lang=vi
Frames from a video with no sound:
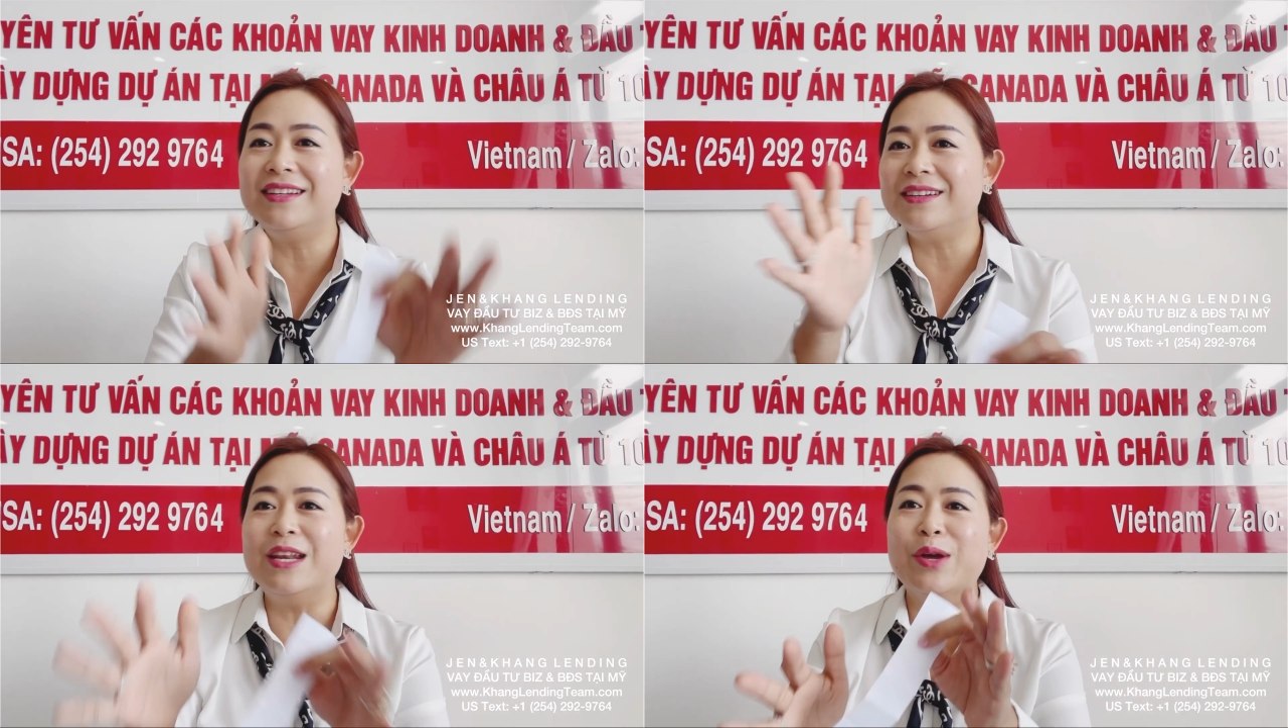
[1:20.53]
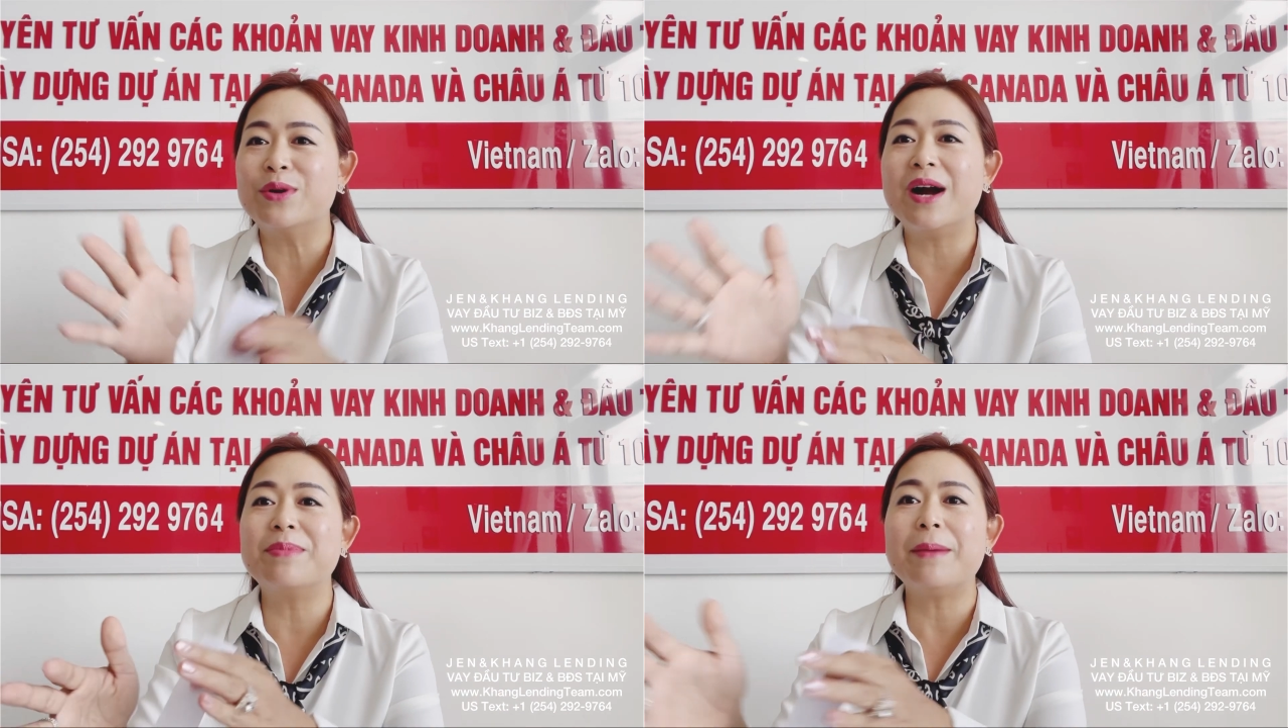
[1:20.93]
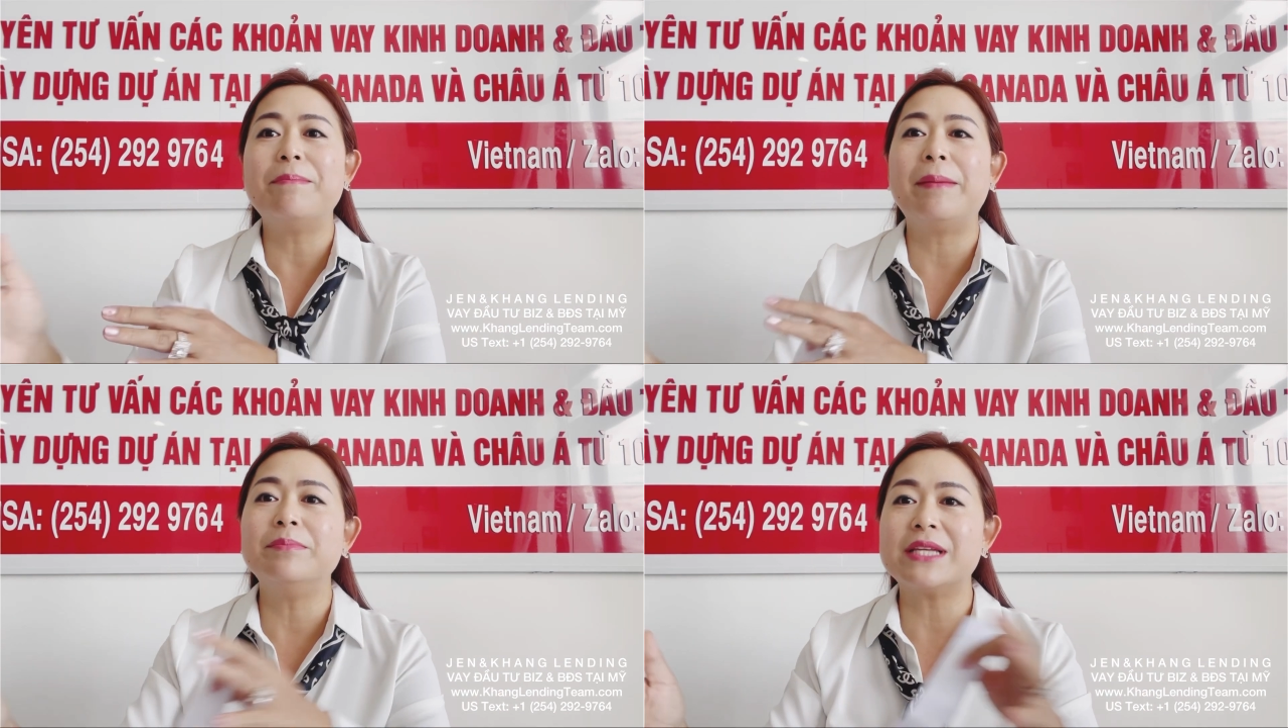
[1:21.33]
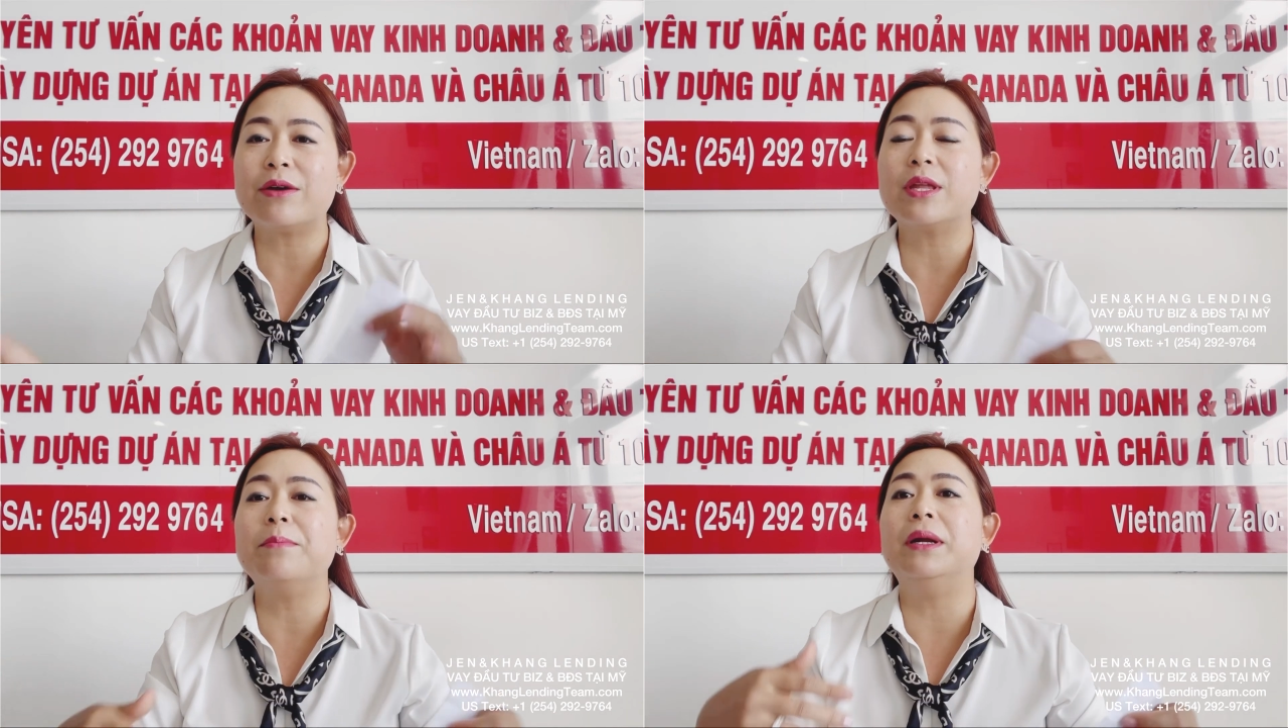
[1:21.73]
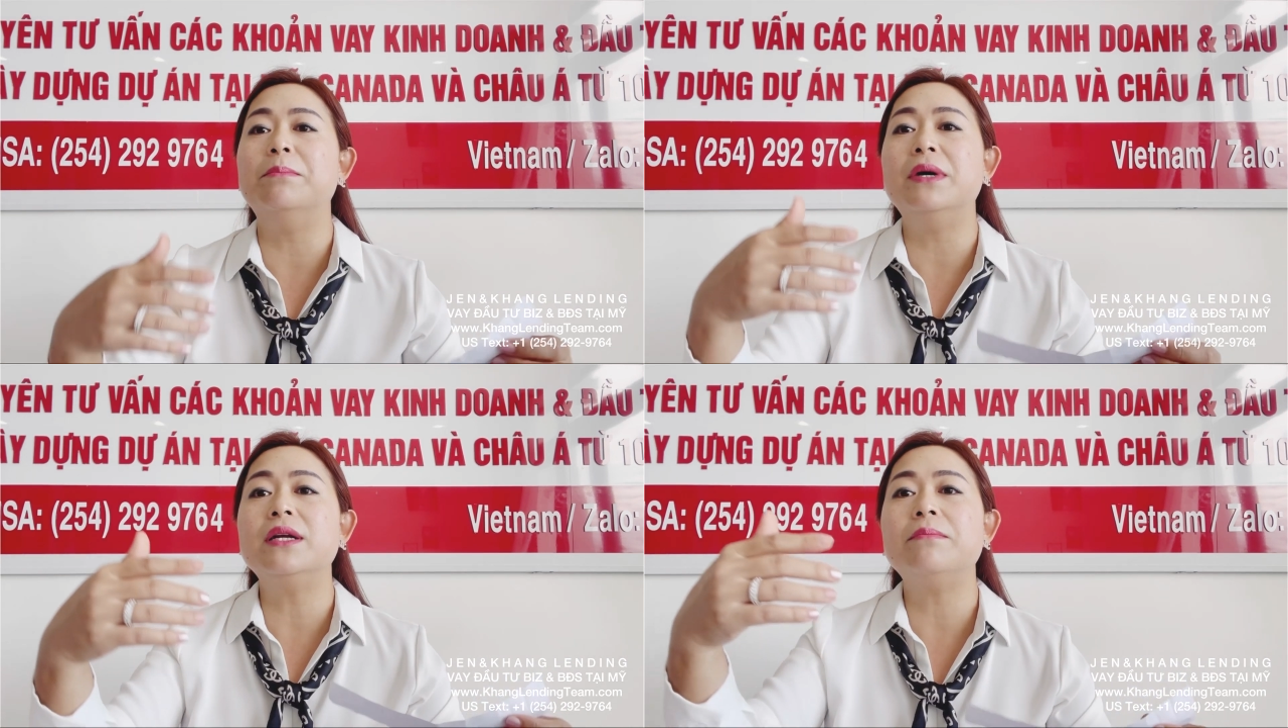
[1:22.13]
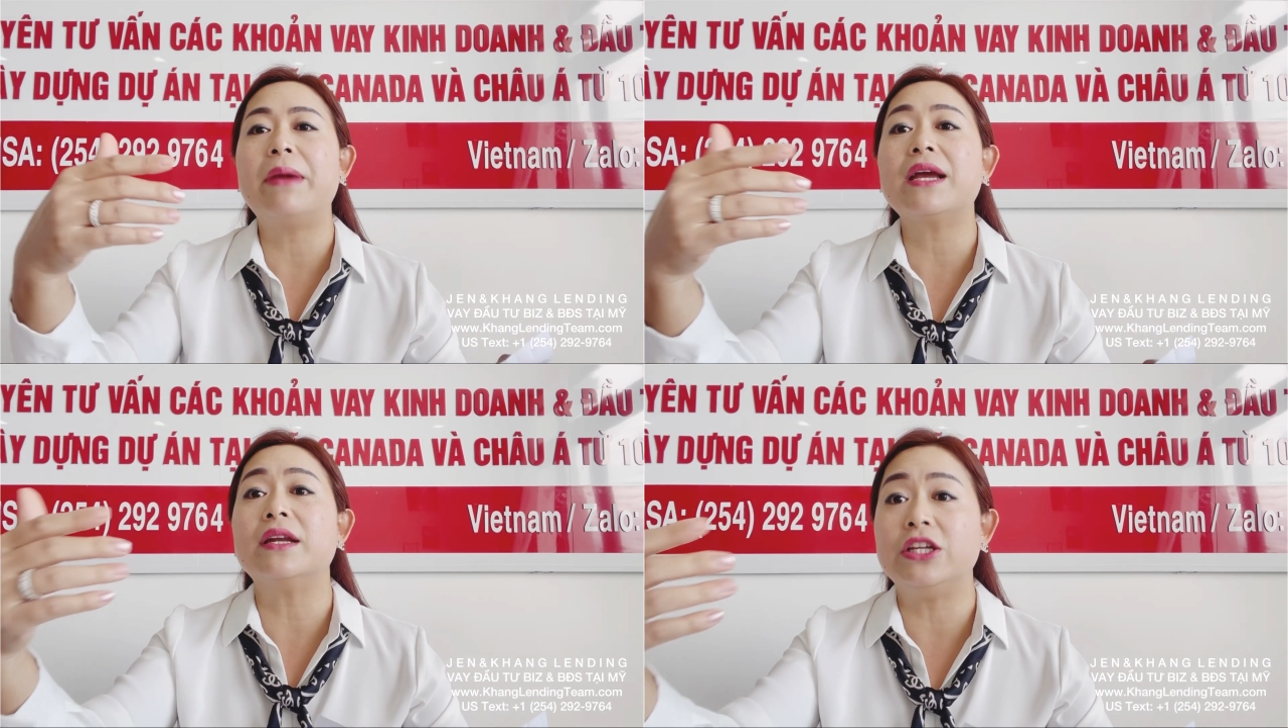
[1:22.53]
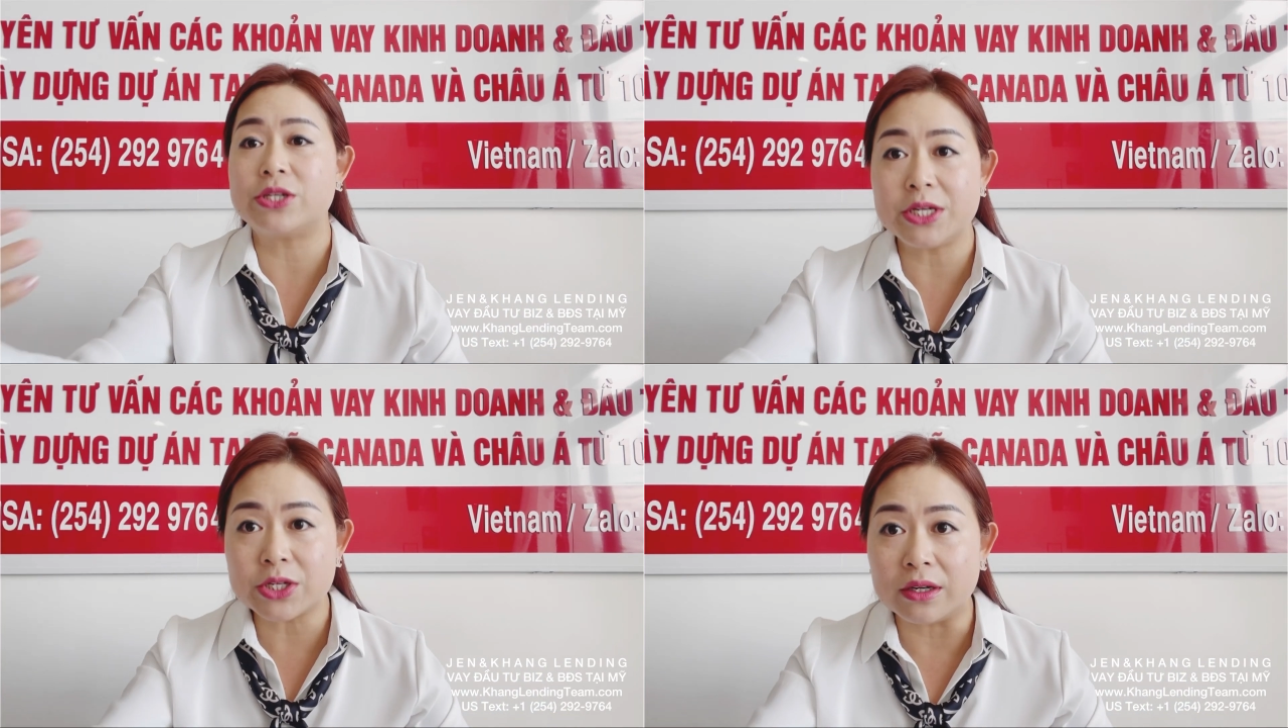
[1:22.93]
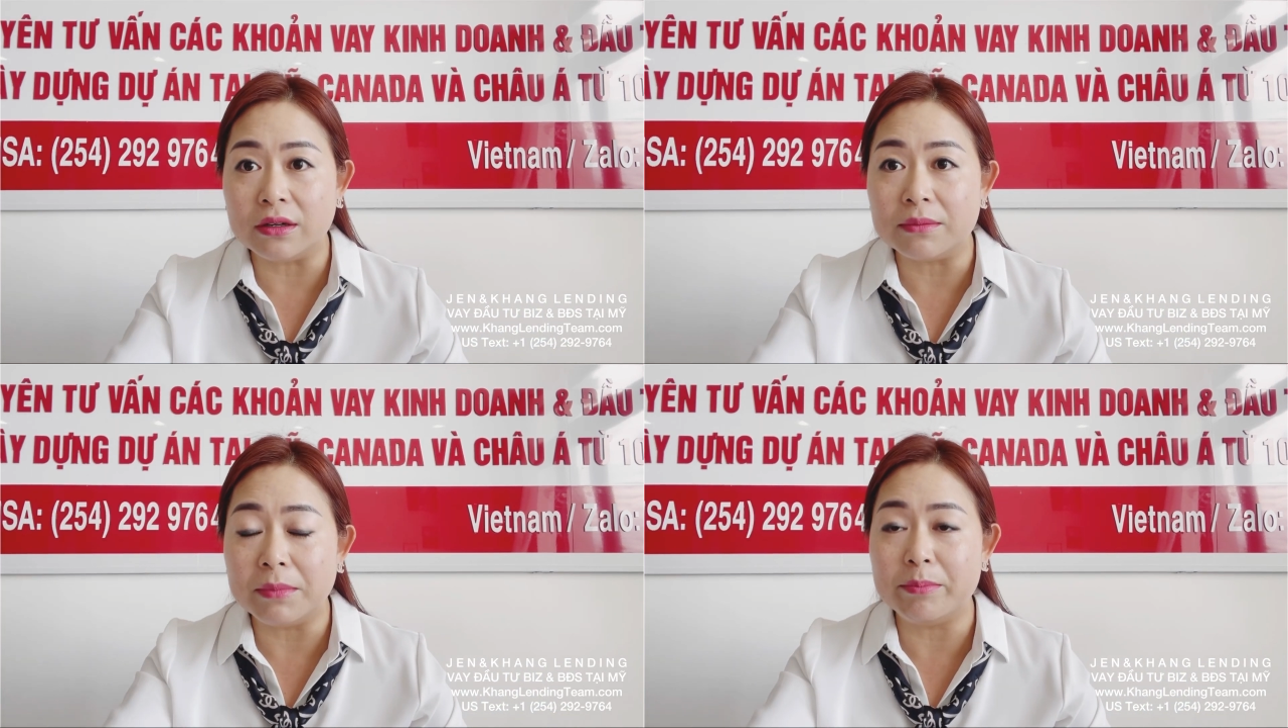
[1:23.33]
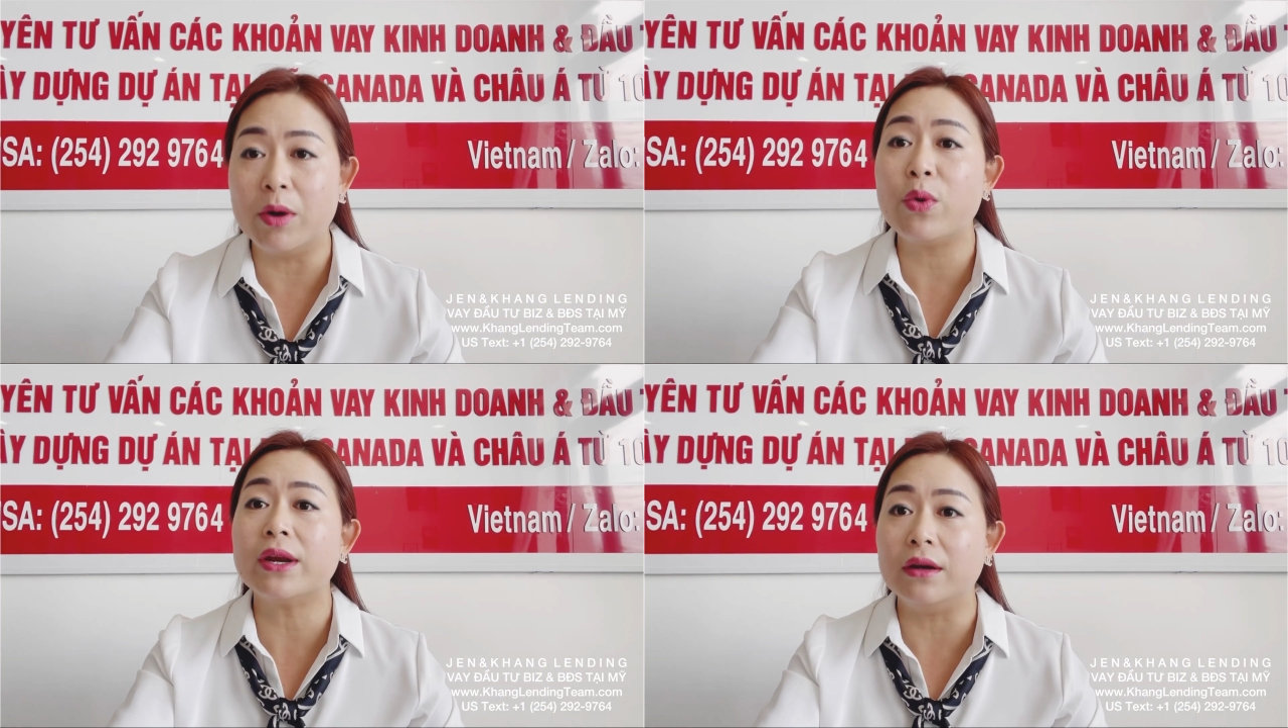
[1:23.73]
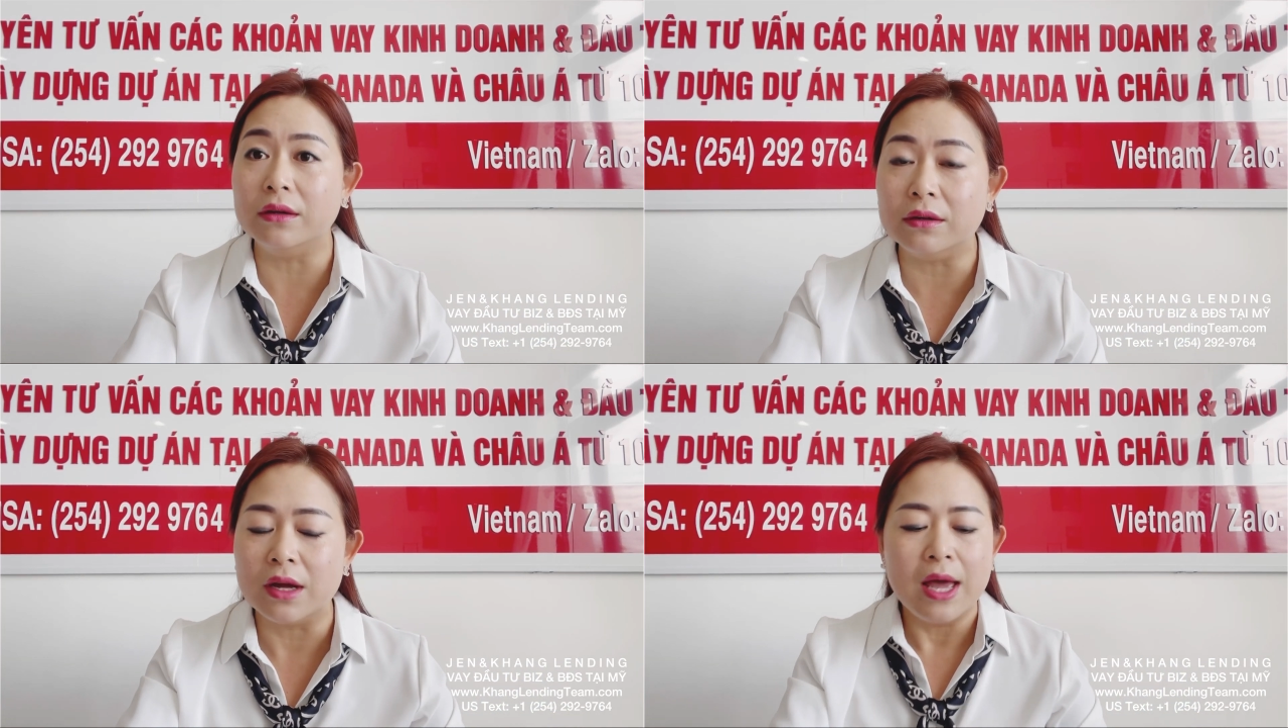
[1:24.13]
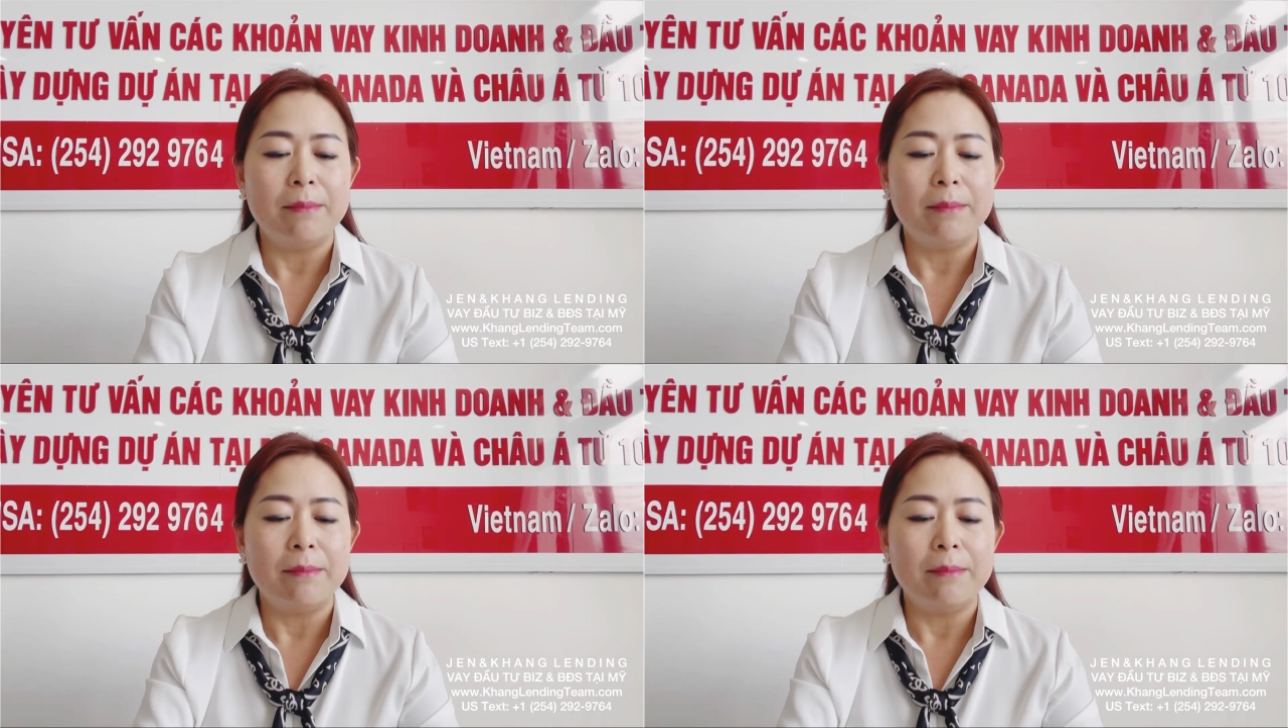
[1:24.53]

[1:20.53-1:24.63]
liệu cơm gấp mắm sao thì mình mới make a decision được mình mới quyết định được